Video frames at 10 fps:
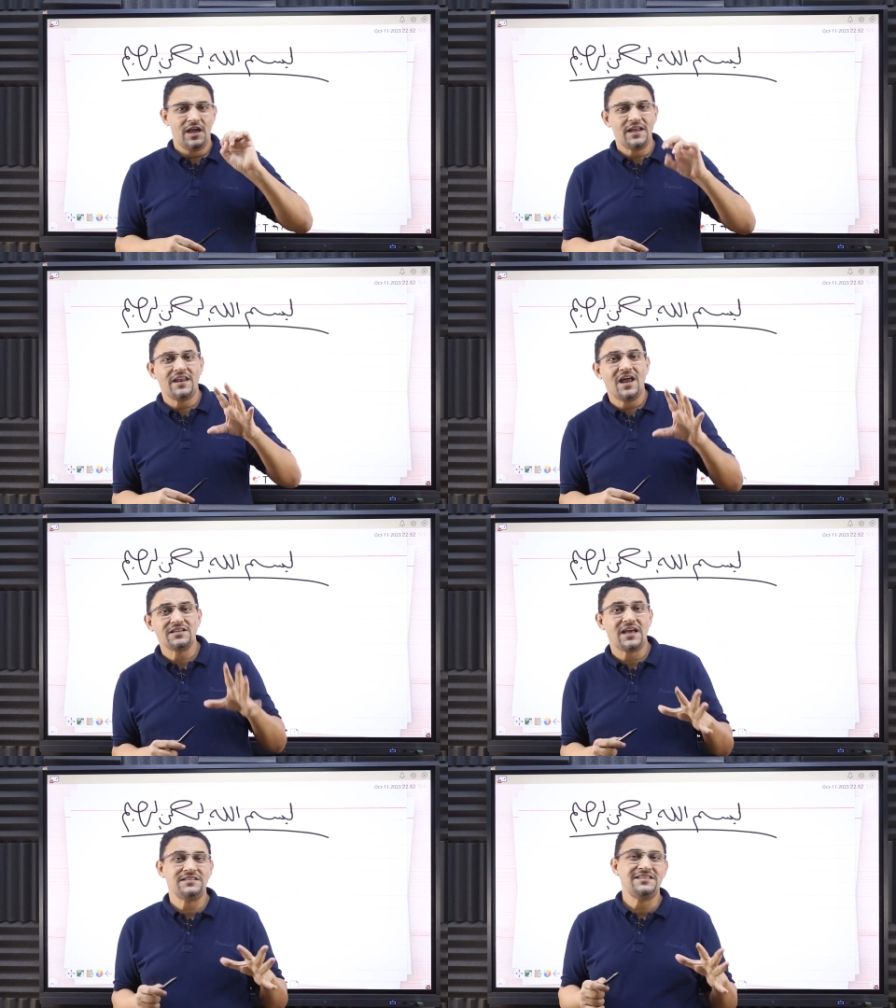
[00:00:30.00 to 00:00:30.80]
احنا
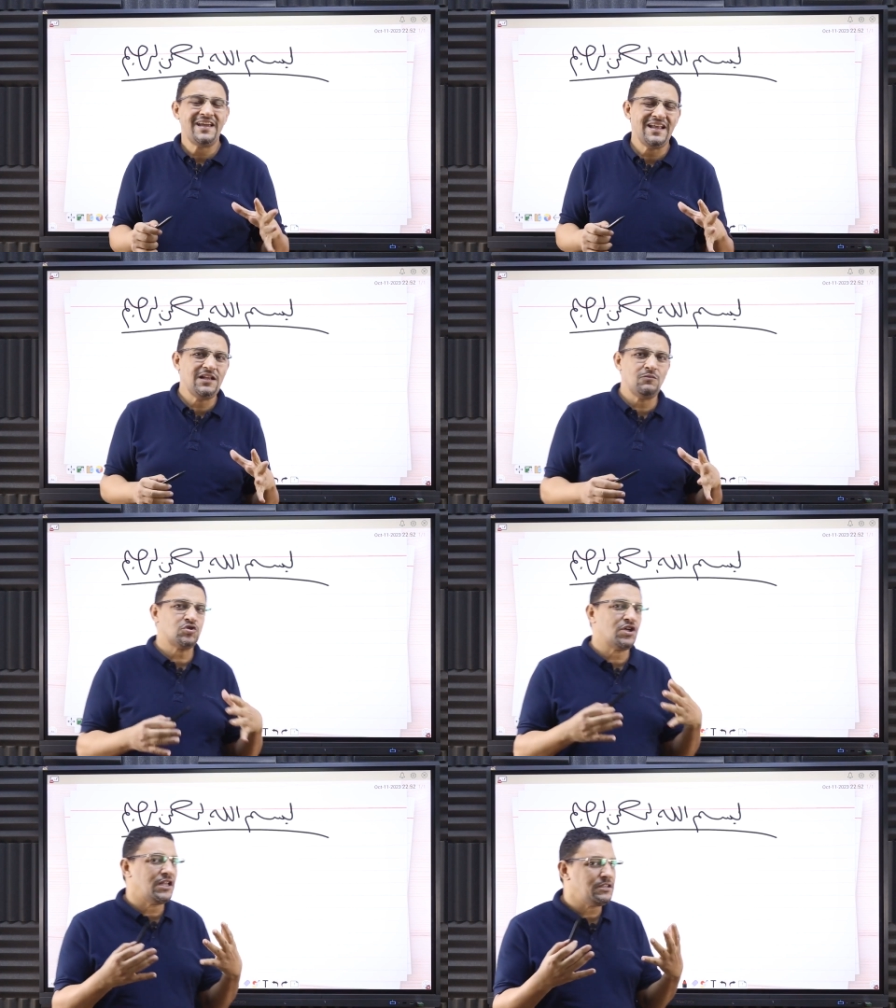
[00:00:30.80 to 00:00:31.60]
النهارده عايزين نحل
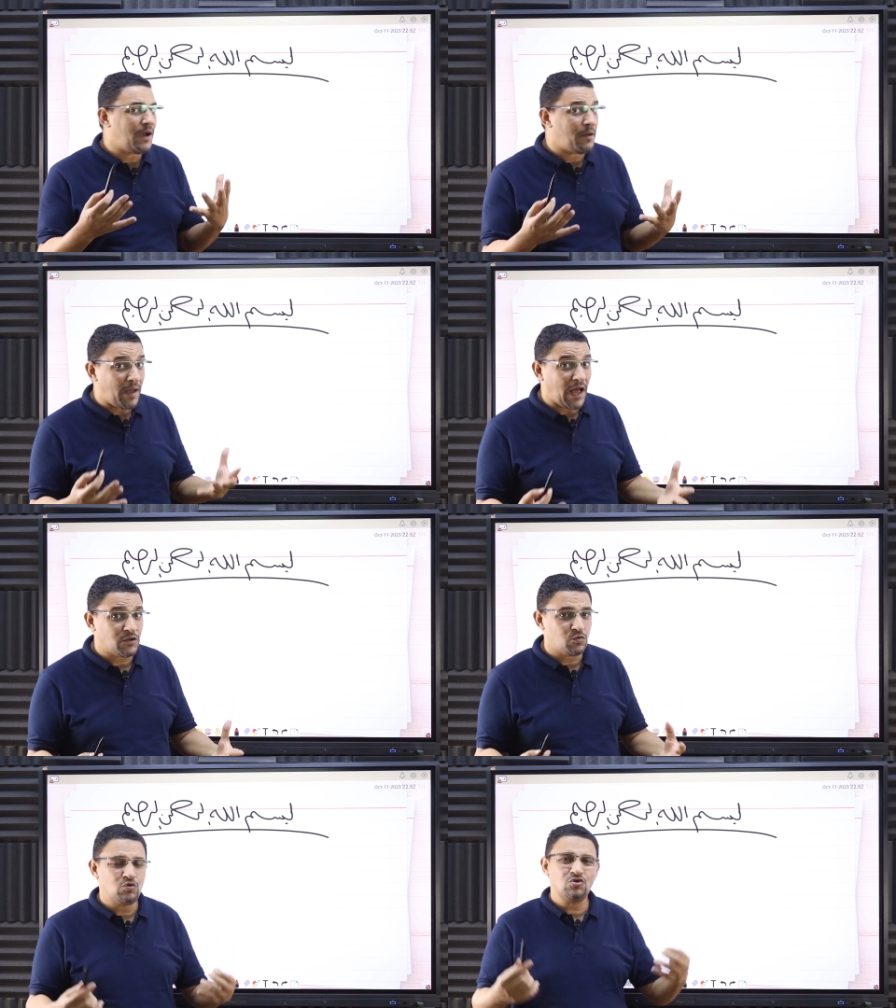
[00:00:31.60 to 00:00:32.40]
المشكله دي مع
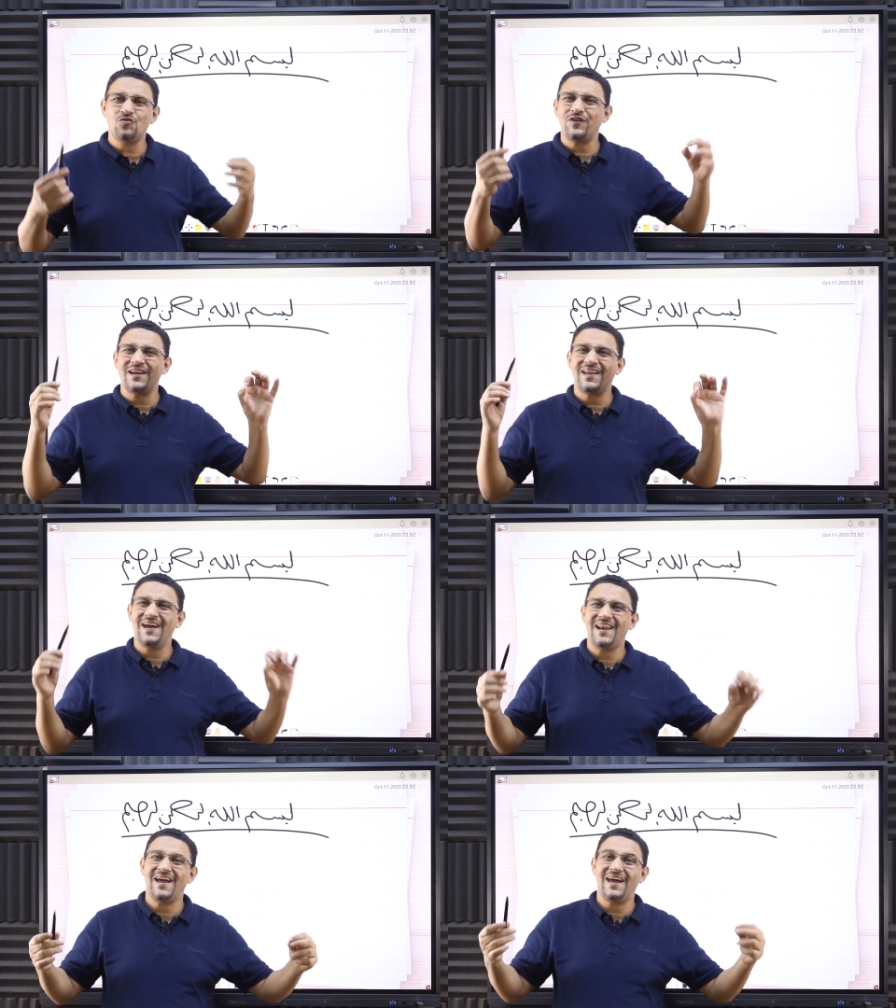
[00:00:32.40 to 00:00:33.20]
بعض ونشوف يا
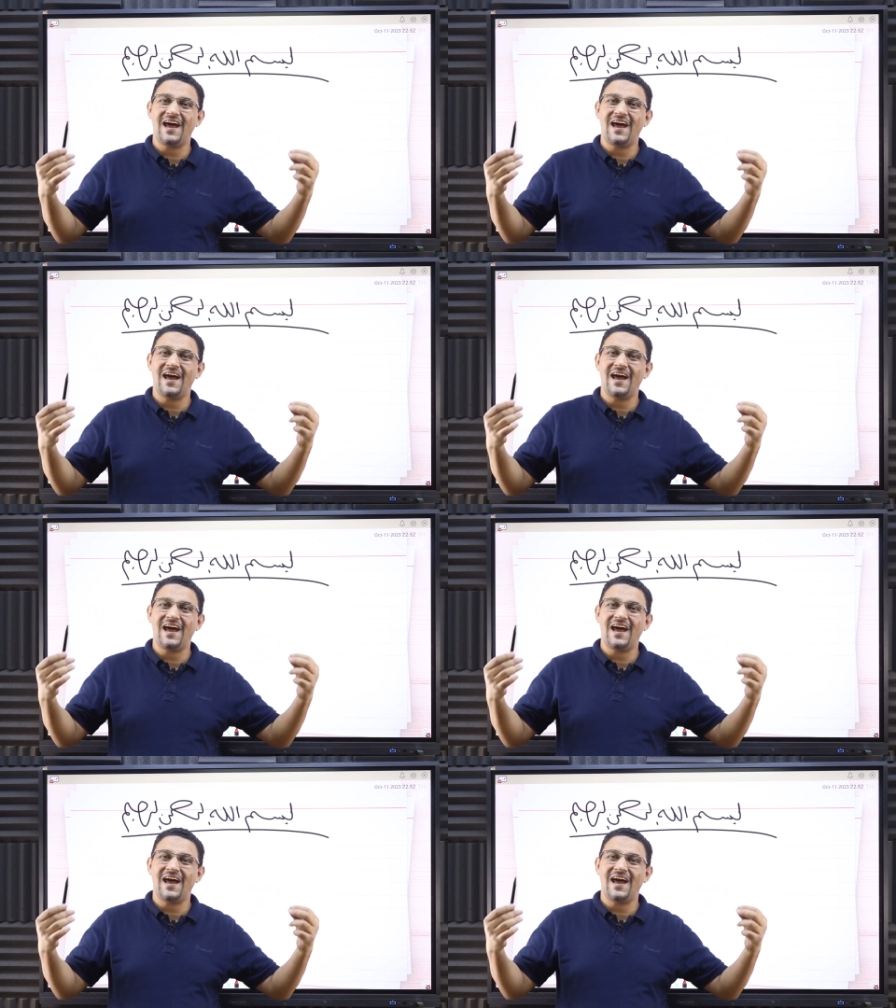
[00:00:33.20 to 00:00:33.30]
رجاله